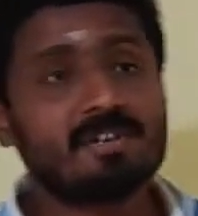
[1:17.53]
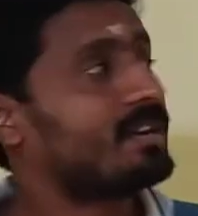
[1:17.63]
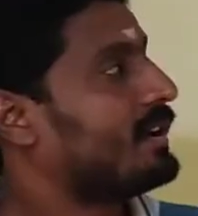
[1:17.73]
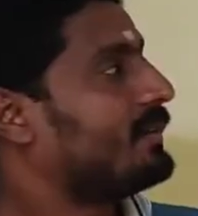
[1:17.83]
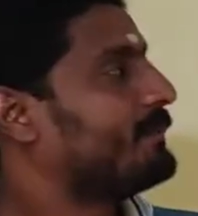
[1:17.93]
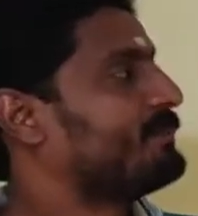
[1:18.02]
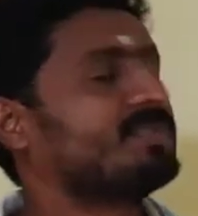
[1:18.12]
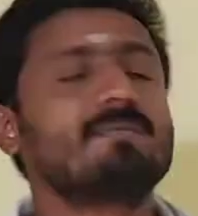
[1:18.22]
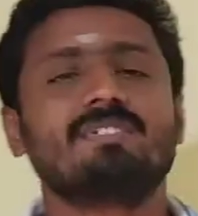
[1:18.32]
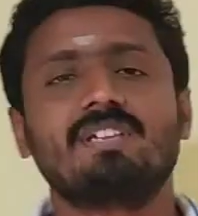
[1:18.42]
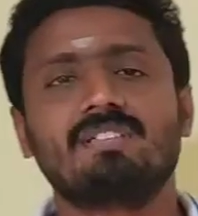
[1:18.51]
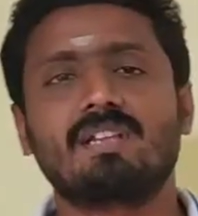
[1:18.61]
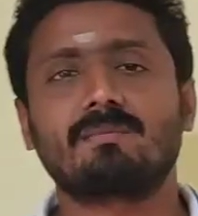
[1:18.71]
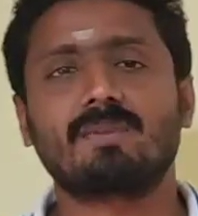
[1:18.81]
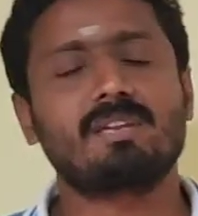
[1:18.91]
வில்லா
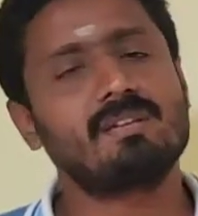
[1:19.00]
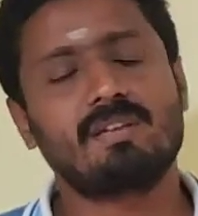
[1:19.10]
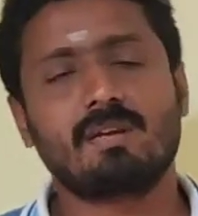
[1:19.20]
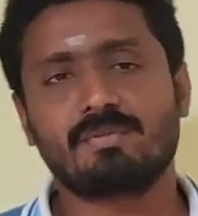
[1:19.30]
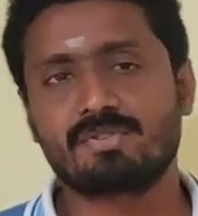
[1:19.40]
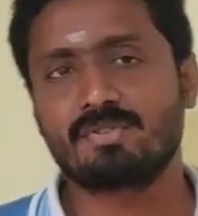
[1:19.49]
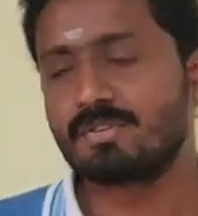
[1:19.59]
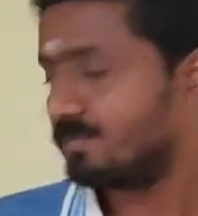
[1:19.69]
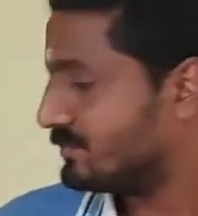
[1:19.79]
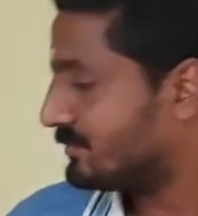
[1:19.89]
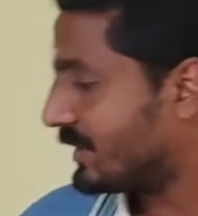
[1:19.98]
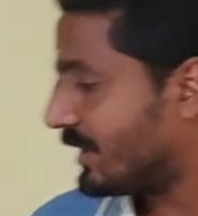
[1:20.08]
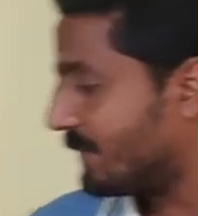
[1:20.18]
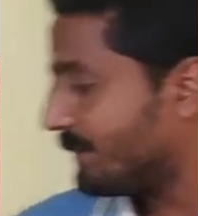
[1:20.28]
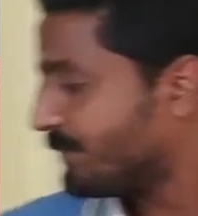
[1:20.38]
விதைத்தன்மை ஞாபகம் வச்சுக்கணும்
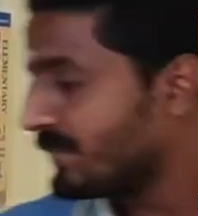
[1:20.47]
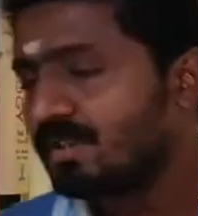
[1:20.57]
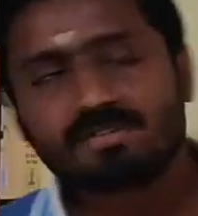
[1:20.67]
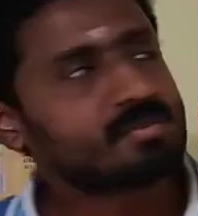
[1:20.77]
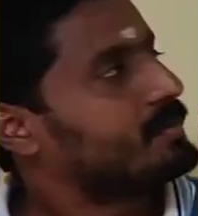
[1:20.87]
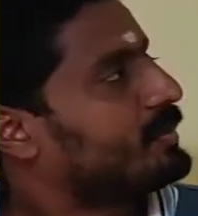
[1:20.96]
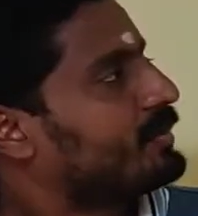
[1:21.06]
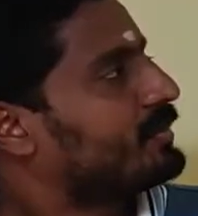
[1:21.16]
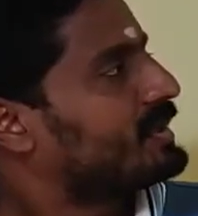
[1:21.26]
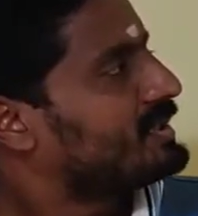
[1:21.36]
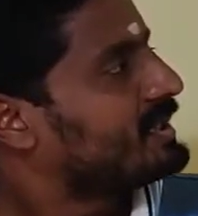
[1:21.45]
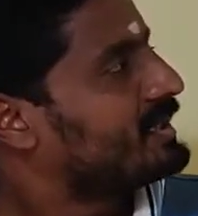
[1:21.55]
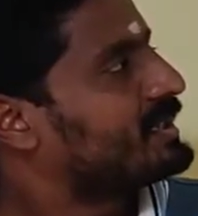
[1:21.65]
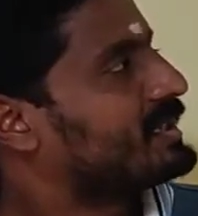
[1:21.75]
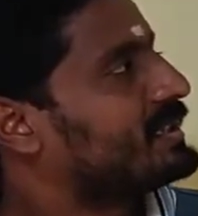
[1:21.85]
ரைட்டா ஸோ இப்போ இது எதுக்கு